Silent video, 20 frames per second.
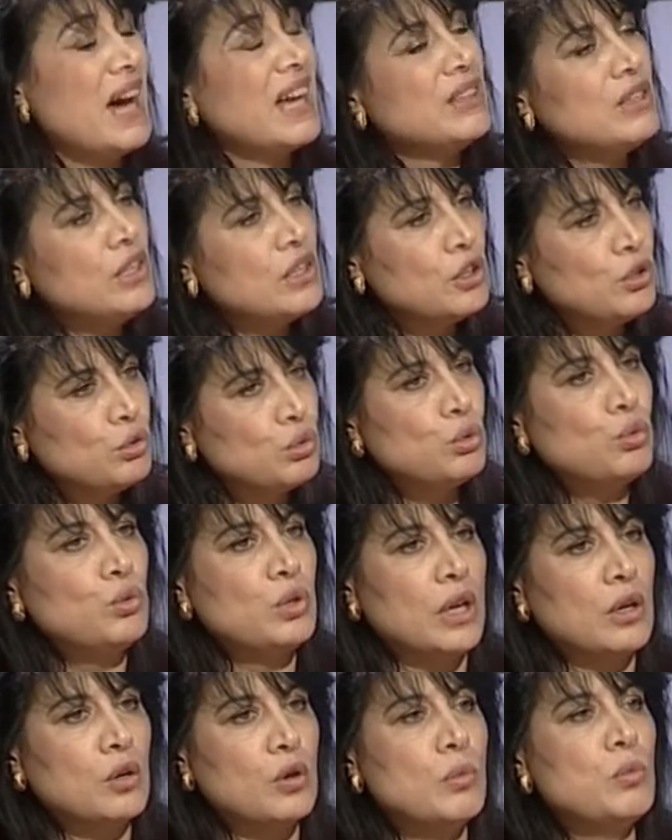addirittura
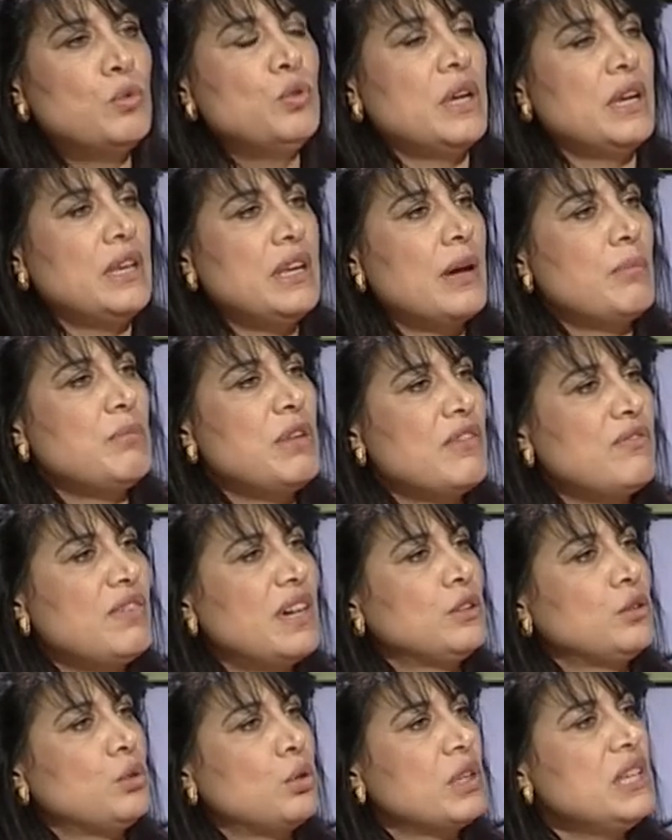addirittura il Comune ne abbia
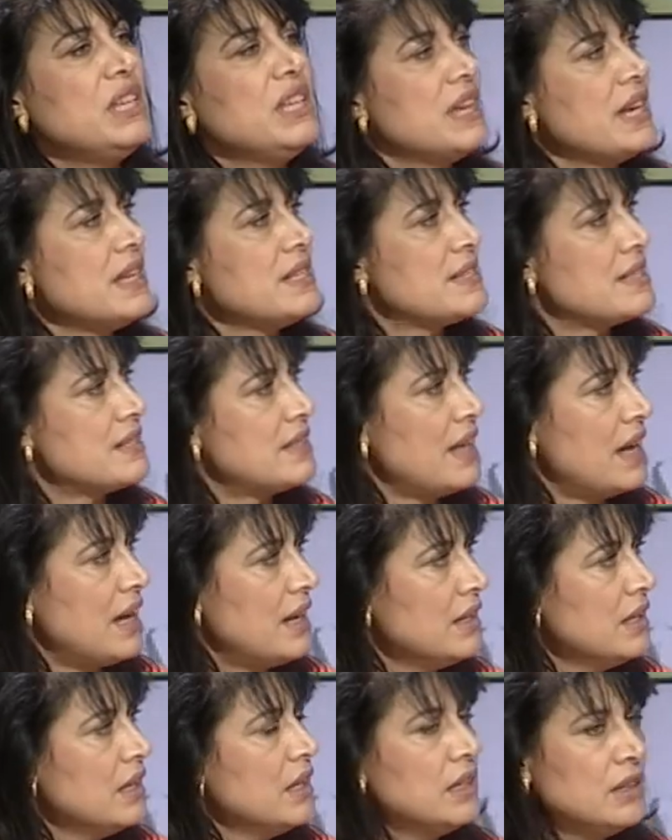fatto richiesta